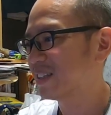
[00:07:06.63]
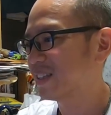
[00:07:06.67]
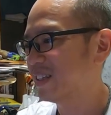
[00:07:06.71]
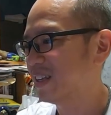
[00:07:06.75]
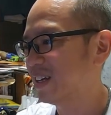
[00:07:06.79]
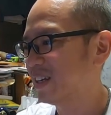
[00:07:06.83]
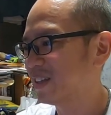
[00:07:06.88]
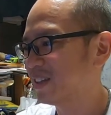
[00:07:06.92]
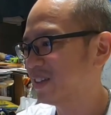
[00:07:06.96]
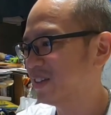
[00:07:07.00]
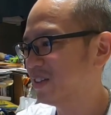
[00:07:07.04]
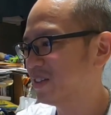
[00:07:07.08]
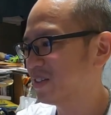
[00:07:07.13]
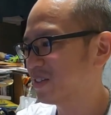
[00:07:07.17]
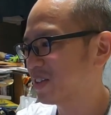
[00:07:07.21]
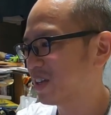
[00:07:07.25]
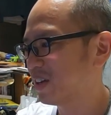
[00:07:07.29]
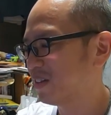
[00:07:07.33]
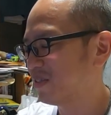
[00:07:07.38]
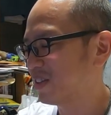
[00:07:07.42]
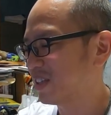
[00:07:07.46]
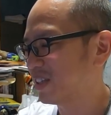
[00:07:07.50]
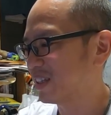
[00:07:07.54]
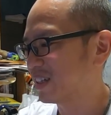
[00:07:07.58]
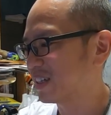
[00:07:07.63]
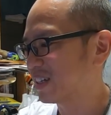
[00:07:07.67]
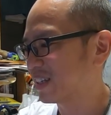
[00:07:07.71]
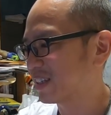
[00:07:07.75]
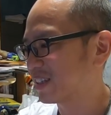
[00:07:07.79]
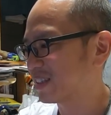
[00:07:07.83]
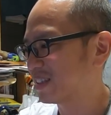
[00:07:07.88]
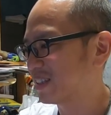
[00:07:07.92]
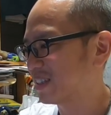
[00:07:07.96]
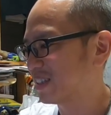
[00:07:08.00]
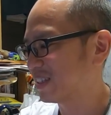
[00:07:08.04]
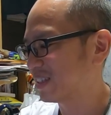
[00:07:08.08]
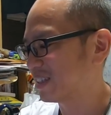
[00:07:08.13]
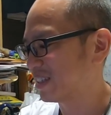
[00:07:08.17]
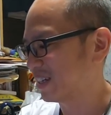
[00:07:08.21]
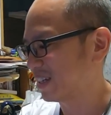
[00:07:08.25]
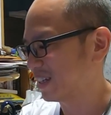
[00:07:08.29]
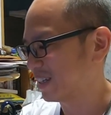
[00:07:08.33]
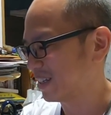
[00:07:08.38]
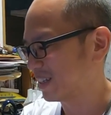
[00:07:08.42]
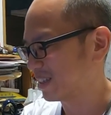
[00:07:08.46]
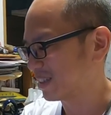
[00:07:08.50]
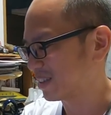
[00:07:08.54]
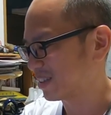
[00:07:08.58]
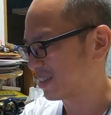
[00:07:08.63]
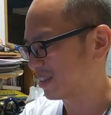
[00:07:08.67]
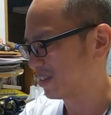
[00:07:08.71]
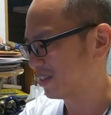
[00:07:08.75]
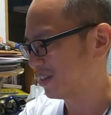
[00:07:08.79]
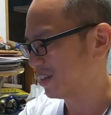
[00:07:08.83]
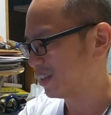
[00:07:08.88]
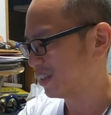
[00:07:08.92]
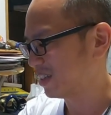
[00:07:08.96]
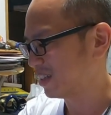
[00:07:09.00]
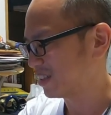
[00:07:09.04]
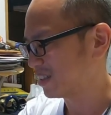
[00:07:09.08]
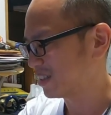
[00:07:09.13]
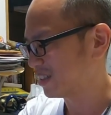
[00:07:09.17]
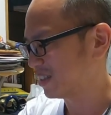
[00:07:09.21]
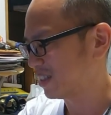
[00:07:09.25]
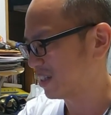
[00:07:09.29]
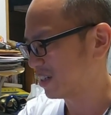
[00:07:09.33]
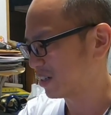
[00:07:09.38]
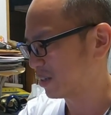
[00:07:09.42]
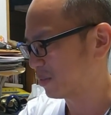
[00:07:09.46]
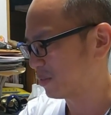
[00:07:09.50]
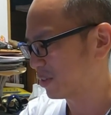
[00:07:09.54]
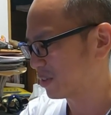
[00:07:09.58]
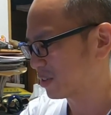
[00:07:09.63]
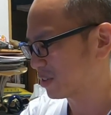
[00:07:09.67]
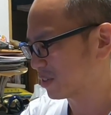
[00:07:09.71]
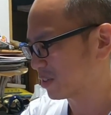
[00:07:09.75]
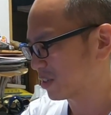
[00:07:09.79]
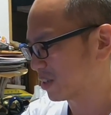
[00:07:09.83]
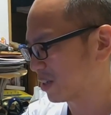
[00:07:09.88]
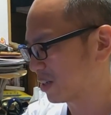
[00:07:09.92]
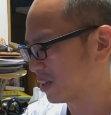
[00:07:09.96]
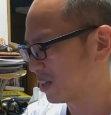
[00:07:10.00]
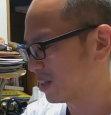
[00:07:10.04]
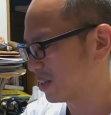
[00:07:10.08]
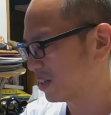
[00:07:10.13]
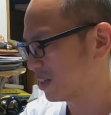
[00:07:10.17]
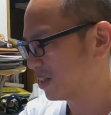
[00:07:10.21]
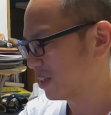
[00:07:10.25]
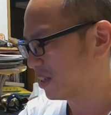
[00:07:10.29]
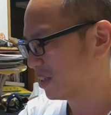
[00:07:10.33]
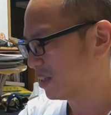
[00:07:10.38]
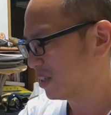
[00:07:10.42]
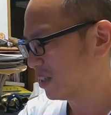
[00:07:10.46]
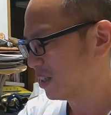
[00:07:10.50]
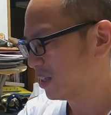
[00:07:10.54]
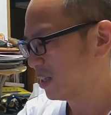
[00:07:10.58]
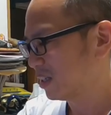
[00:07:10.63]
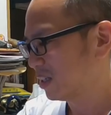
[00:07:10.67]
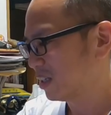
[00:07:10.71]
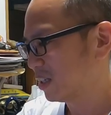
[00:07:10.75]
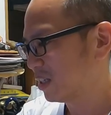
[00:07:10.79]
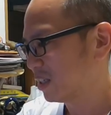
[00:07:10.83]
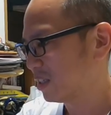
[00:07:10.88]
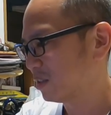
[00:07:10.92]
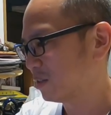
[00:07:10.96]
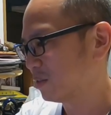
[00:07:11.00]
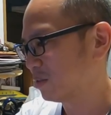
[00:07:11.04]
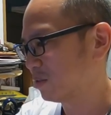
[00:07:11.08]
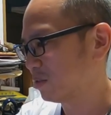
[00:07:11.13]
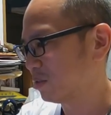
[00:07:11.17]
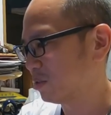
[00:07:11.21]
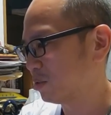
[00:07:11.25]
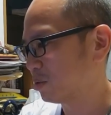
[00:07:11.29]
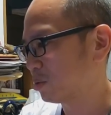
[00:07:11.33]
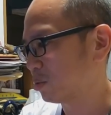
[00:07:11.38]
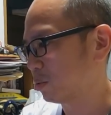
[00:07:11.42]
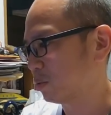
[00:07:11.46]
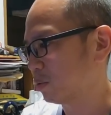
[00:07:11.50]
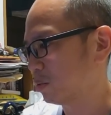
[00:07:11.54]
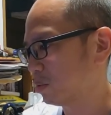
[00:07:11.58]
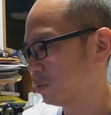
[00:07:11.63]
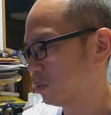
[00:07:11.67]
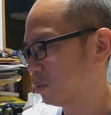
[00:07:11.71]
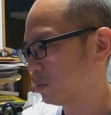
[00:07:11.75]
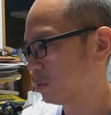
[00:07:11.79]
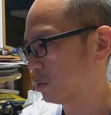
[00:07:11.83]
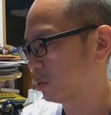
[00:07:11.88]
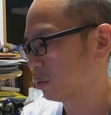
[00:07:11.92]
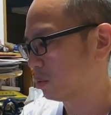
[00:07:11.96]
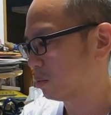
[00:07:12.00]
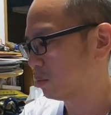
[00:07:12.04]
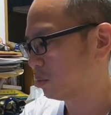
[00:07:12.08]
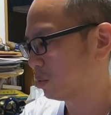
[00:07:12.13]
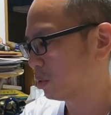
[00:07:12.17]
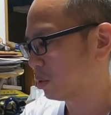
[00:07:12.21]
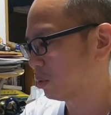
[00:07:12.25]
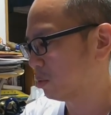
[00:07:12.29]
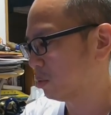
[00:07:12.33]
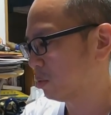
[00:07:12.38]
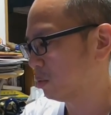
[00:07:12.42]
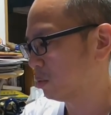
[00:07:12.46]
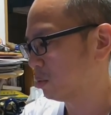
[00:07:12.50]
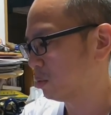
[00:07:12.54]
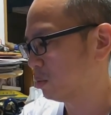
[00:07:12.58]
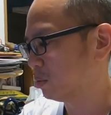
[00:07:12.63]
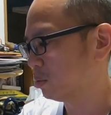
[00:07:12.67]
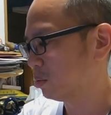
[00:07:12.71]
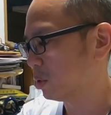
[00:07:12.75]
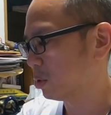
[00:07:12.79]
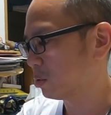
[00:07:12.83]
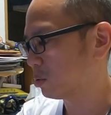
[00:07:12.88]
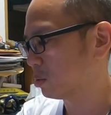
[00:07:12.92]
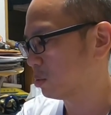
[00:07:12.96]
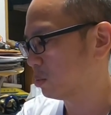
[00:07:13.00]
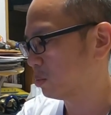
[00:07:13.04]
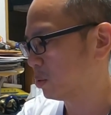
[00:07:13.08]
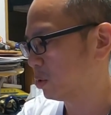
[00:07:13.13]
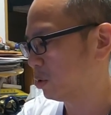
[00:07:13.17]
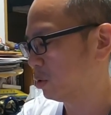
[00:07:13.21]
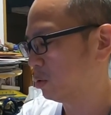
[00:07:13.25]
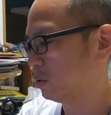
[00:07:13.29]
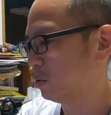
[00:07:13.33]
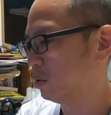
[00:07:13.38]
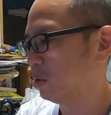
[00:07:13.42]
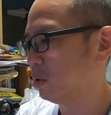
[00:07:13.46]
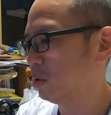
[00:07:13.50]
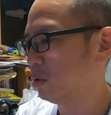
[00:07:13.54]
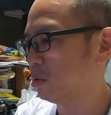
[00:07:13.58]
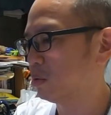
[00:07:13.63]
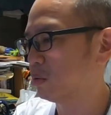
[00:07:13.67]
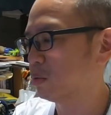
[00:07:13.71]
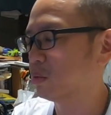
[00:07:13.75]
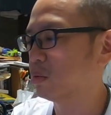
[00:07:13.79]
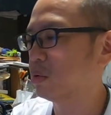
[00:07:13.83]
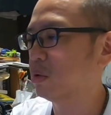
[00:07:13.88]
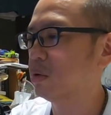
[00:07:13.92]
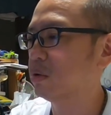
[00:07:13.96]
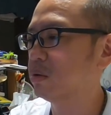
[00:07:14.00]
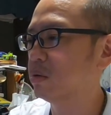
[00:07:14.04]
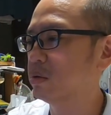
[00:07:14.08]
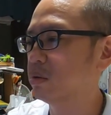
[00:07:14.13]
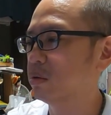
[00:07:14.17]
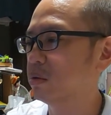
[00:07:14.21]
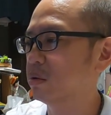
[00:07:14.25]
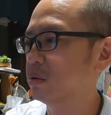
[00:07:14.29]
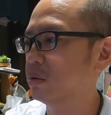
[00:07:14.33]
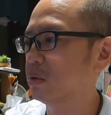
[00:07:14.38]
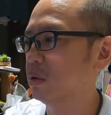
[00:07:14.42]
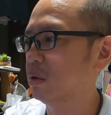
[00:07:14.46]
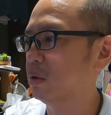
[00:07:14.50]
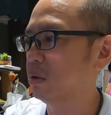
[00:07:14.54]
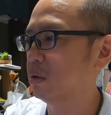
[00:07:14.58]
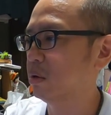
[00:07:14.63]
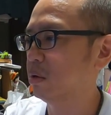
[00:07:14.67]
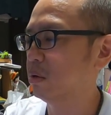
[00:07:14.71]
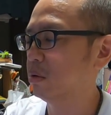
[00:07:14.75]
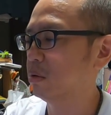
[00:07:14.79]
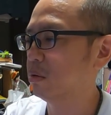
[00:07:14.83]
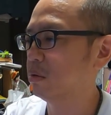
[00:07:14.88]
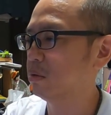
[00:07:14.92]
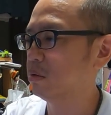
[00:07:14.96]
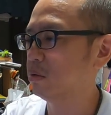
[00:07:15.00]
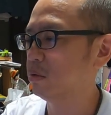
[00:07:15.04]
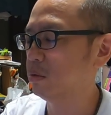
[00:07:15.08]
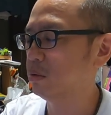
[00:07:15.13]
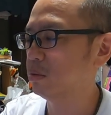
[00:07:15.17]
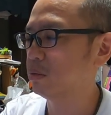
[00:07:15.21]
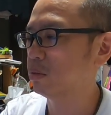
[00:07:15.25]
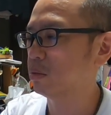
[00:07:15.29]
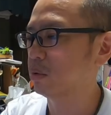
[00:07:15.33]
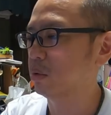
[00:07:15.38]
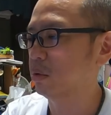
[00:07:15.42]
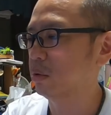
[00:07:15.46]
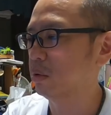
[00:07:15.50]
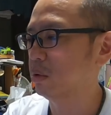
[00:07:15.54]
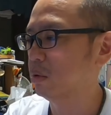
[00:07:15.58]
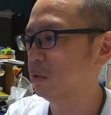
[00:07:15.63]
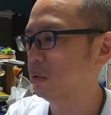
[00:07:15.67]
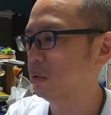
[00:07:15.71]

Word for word: 何のために買ってきたんやっていう話になります。よいしょ、よいしょ。これを USB に挿して、よっと。